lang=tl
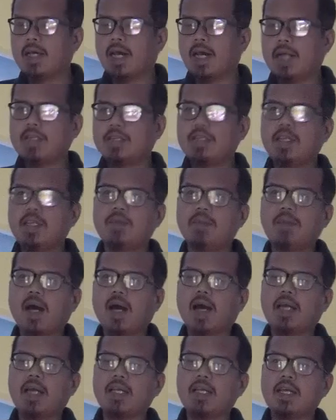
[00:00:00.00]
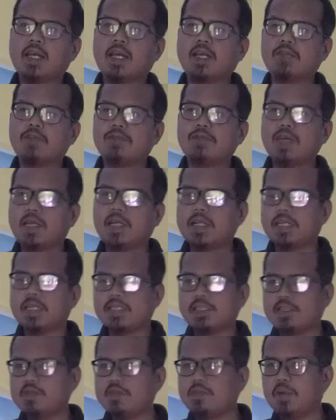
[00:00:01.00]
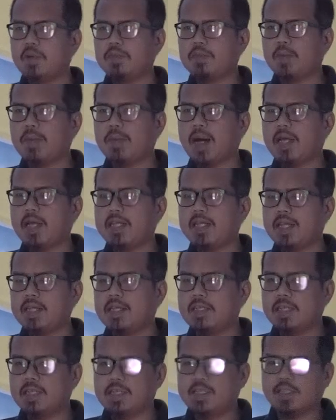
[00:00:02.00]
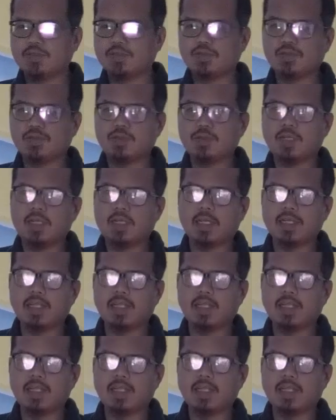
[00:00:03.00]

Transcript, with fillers: at hindi maaring ikatwiran ng sinumang babae na hindi niya susundin